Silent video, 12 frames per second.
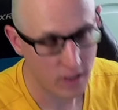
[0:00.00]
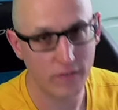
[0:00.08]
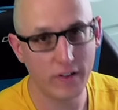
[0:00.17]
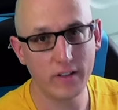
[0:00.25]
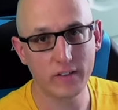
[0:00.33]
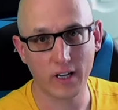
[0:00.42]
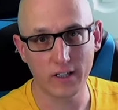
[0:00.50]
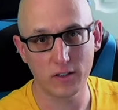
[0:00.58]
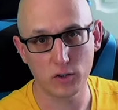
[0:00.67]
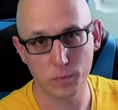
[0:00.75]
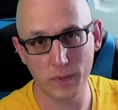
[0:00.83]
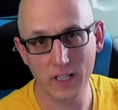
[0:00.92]
wenn es
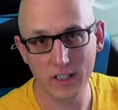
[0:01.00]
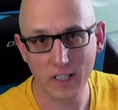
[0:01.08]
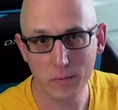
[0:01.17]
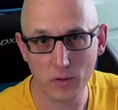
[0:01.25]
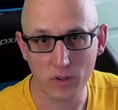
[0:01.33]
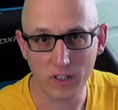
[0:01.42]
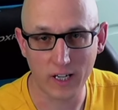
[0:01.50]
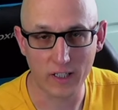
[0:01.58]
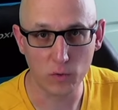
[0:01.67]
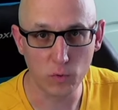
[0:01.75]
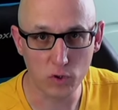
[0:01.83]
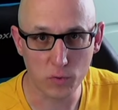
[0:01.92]
keine Spiele gibt oder
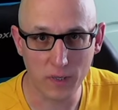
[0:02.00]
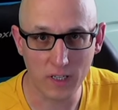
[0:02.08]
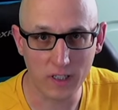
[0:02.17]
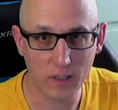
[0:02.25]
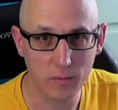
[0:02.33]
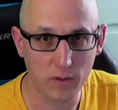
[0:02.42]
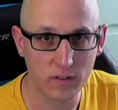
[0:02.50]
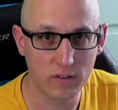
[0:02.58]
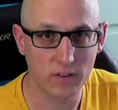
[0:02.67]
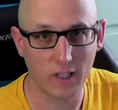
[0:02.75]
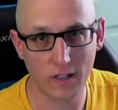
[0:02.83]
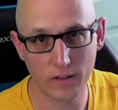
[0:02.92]
keine guten Spiele gibt
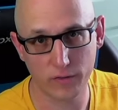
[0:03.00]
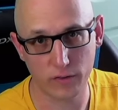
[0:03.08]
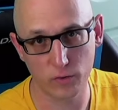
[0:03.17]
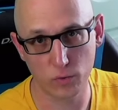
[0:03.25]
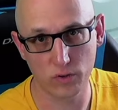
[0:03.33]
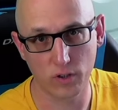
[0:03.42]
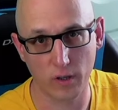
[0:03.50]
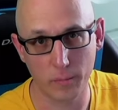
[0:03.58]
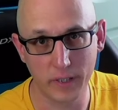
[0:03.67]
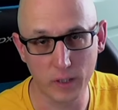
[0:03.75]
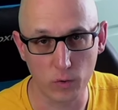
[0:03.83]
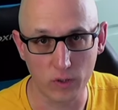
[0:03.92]
und da versucht
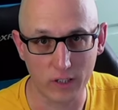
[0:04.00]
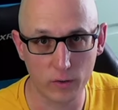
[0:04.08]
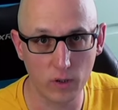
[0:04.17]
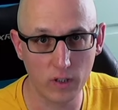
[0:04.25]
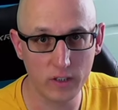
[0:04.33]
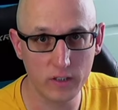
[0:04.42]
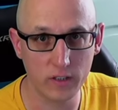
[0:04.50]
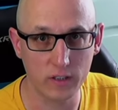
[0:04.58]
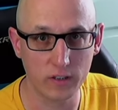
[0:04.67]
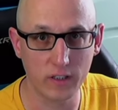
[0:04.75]
Pico natürlich äh,